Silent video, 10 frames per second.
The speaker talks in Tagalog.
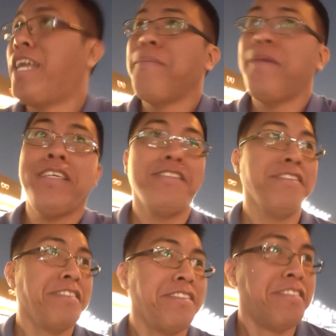malamig
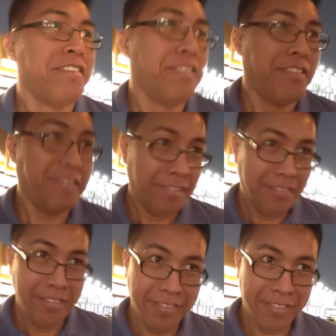
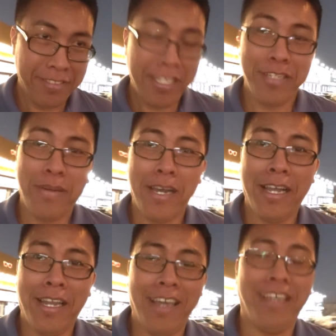hindi ko na
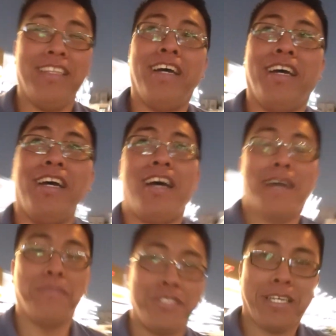makakalain na
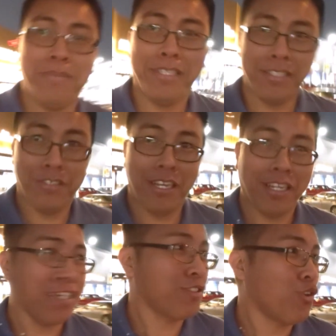aabot kami dito
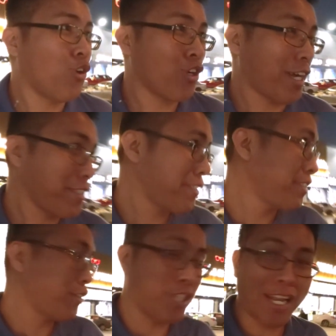ng gantong oras.
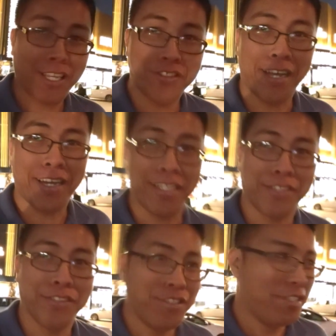Hindi ko dala yung jacket
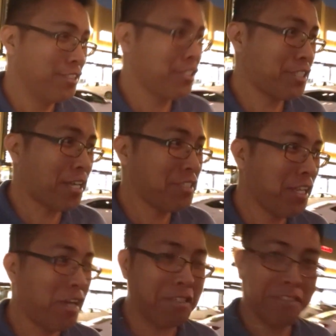ko. Si
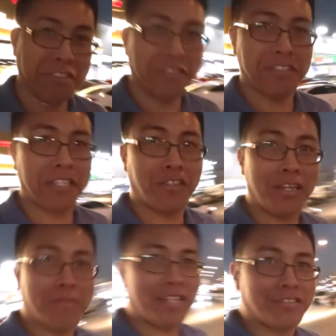Saldi lang.
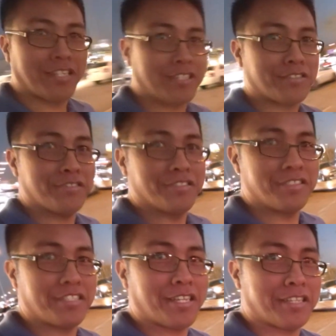Ito lang manong na to.
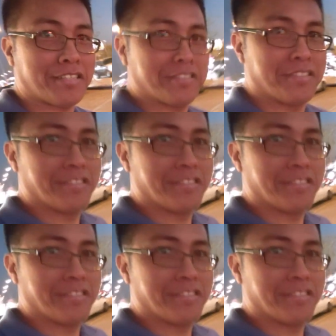Yan.